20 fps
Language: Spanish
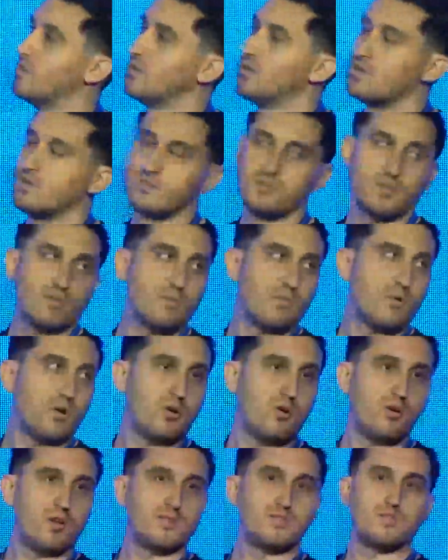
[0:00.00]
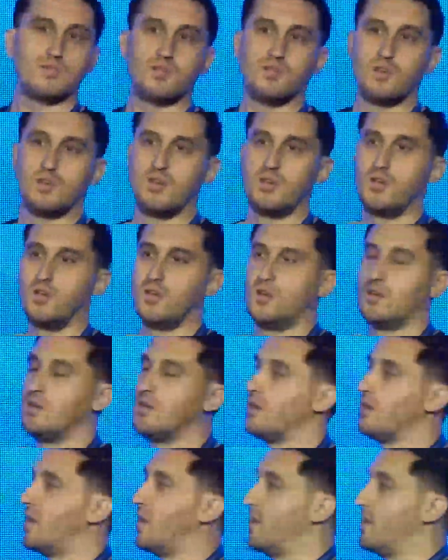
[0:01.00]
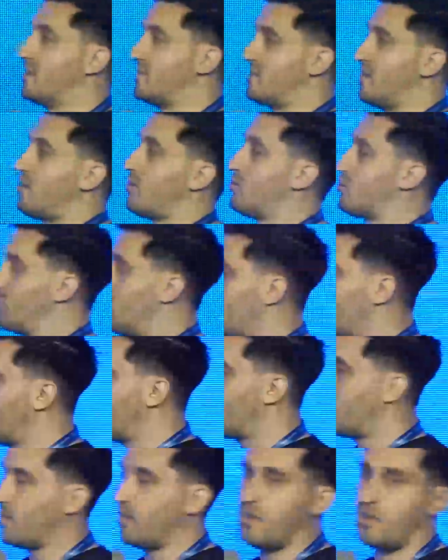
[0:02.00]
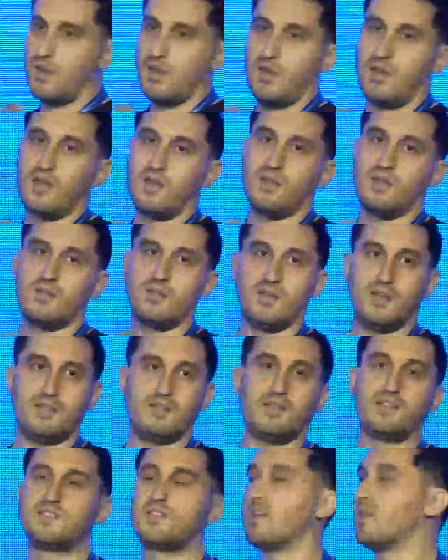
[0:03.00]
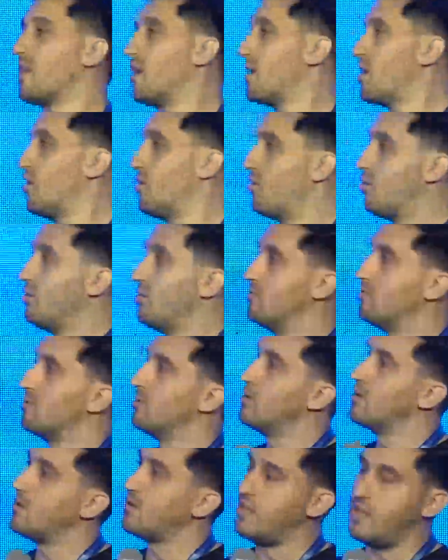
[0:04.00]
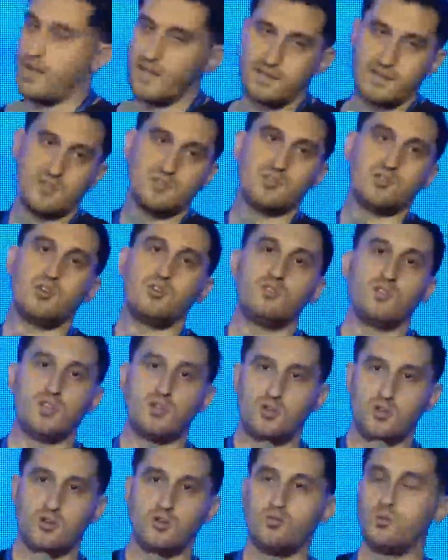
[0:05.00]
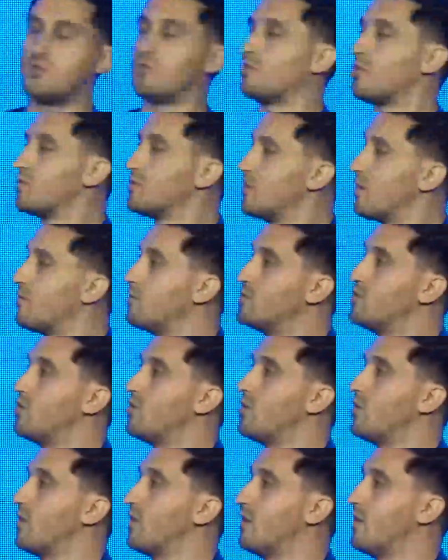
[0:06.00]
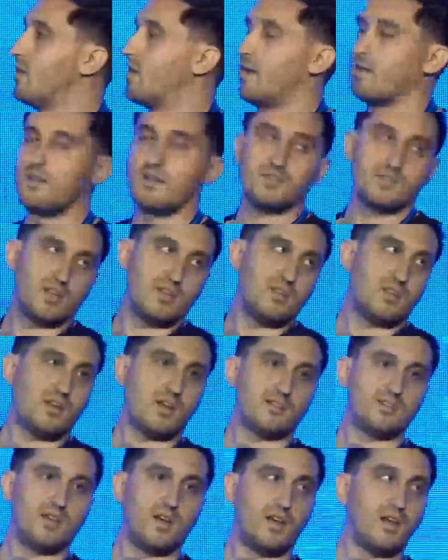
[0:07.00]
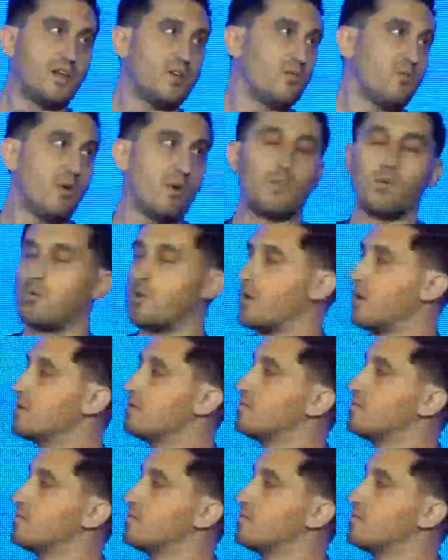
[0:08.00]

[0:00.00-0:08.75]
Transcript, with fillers: Es decir, un poco es el desarrollo de este, de este escenario y la extensión de todo nuestro servicio de data center hacia las nubes públicas.